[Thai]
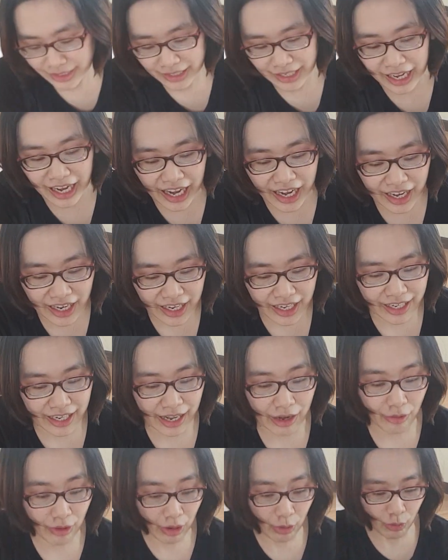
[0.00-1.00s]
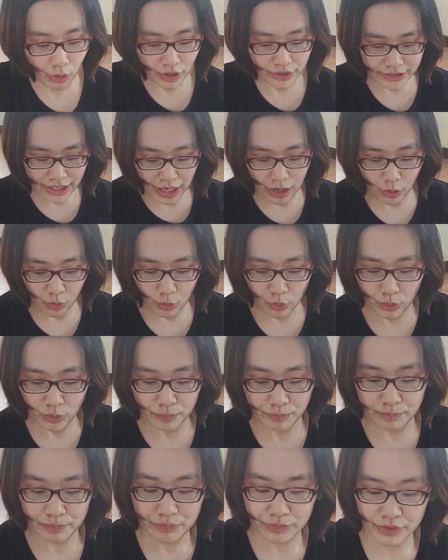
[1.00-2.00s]
นะคะแล้วเราก็จะเอา
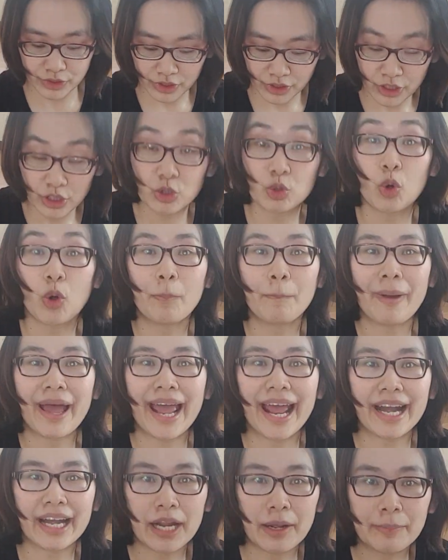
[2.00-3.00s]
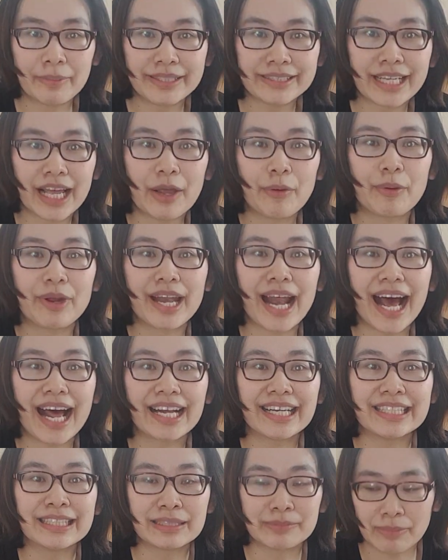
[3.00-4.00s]
ตัวแปรงเนี่ยมาใส่ไว้ด้าน
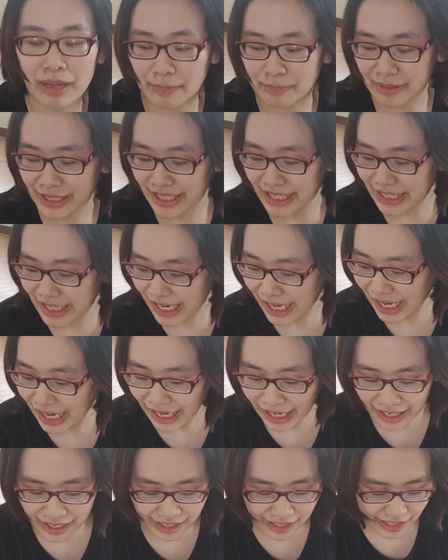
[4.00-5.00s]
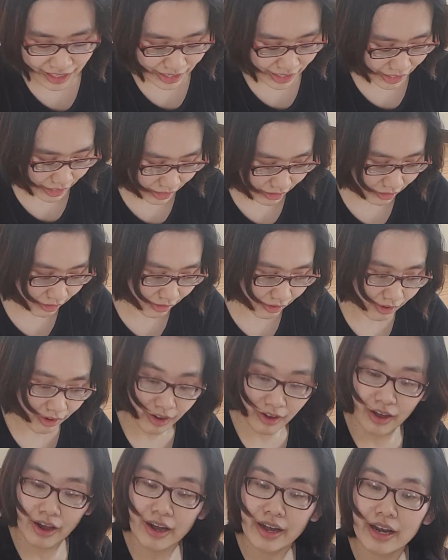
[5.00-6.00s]
หนึ่งแบบนี้นะคะ แล้วก็
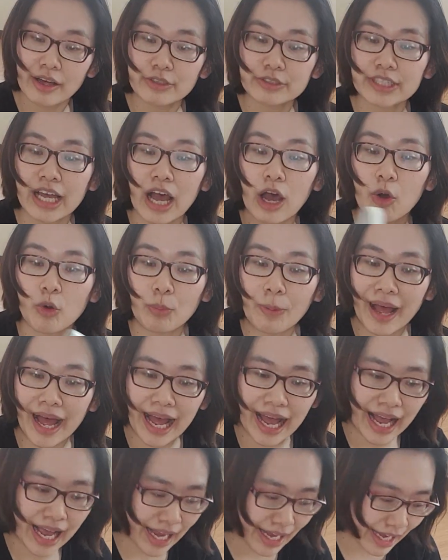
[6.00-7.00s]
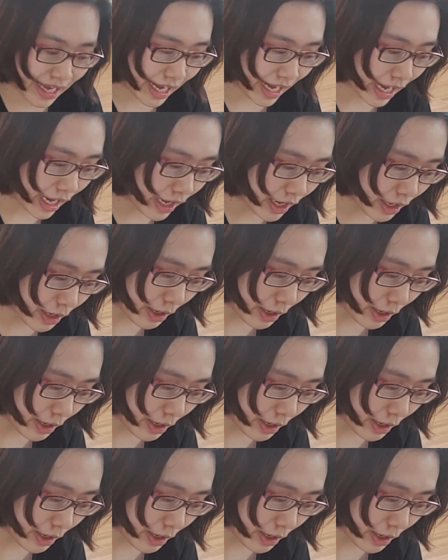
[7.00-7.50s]
เราจะเอาผ้านะคะ